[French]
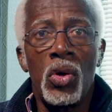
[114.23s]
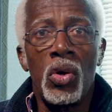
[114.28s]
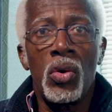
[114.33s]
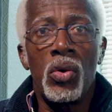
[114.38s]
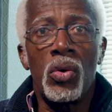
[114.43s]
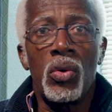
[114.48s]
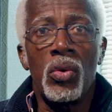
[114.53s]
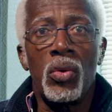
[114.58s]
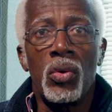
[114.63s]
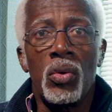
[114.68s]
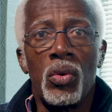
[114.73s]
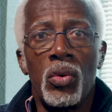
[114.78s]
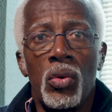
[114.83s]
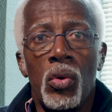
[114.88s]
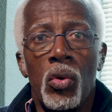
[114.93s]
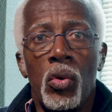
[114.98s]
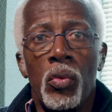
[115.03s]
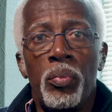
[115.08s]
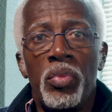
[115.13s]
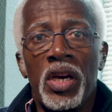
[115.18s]
euh,
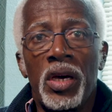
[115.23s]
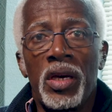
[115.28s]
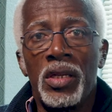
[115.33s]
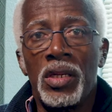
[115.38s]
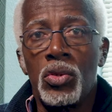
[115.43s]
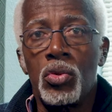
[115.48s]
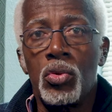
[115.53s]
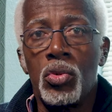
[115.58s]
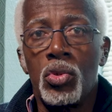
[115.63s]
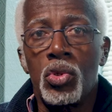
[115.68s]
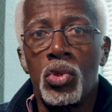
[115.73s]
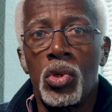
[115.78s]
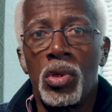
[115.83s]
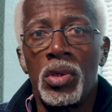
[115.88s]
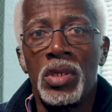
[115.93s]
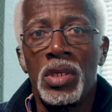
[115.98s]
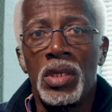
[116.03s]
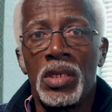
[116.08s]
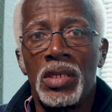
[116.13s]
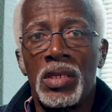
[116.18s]
opéré dans une zone
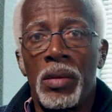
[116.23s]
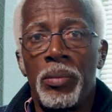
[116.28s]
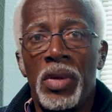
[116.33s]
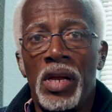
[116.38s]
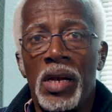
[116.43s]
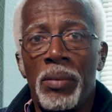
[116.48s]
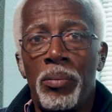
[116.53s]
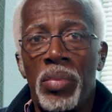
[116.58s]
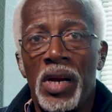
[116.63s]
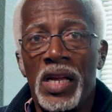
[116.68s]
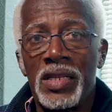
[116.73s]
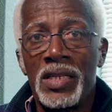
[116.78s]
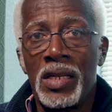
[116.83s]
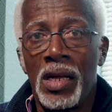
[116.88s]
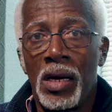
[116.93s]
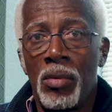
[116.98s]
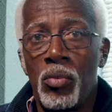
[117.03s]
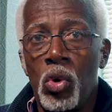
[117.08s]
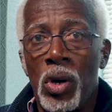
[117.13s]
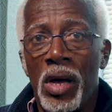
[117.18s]
qui s'appelle la Place d'Armes
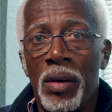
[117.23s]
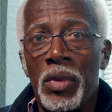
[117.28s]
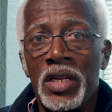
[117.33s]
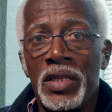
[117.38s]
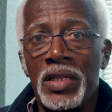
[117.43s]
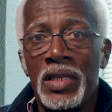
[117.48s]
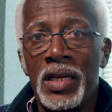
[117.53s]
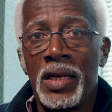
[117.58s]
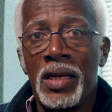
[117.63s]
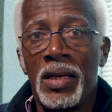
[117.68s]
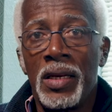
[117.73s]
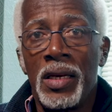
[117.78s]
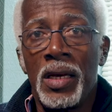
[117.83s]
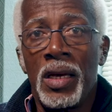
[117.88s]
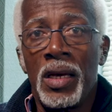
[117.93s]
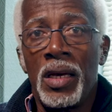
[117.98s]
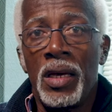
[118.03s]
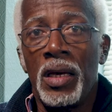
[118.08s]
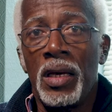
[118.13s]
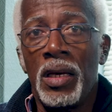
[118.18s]
au Lamentin
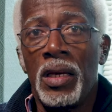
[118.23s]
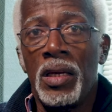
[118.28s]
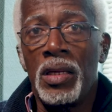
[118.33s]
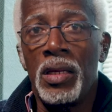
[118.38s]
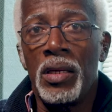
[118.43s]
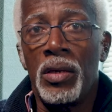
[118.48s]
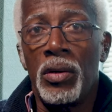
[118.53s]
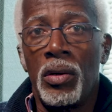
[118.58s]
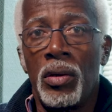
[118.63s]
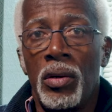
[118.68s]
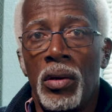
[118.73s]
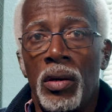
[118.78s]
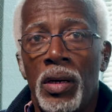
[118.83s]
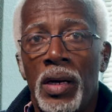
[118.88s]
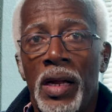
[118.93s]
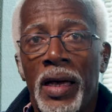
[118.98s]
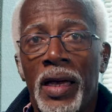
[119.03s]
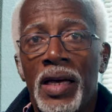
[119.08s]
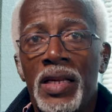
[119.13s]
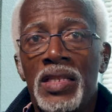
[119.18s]
et euh, la
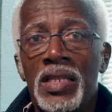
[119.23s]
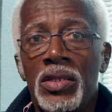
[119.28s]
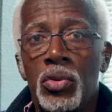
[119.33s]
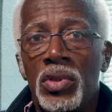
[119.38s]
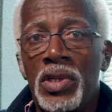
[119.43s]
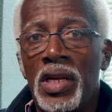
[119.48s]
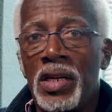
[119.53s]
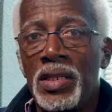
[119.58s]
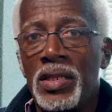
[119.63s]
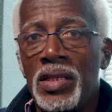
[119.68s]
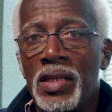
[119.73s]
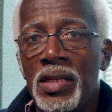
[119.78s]
quasi-totalité